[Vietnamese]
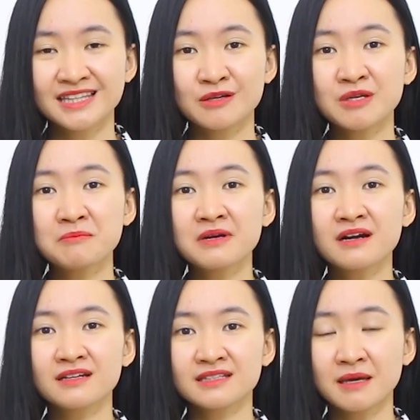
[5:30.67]
Nếu như
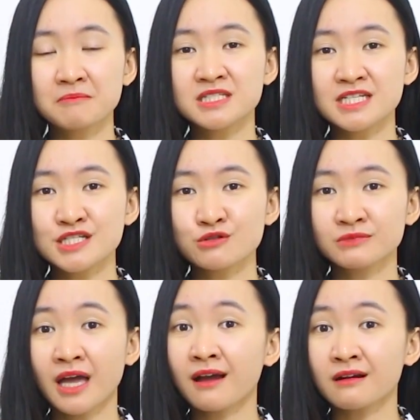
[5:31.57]
mưa thì thậm chí chúng
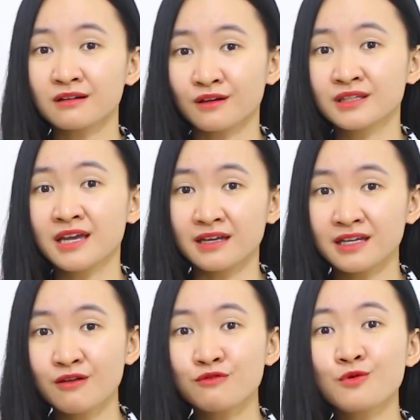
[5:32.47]
ta còn có thể
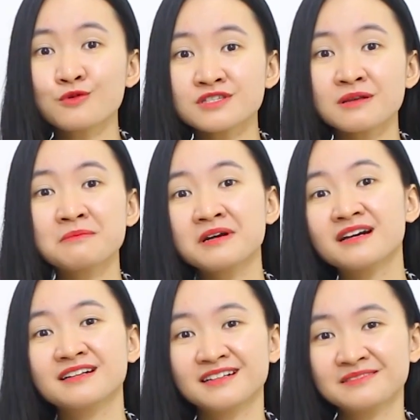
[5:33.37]
khiêu vũ dưới
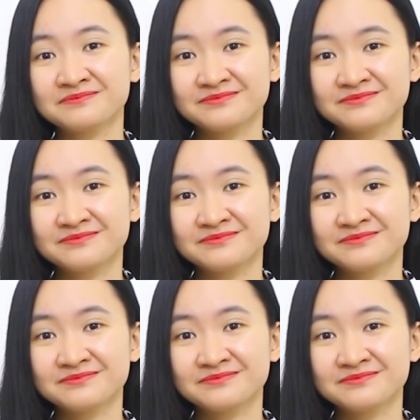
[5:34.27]
mưa nữa.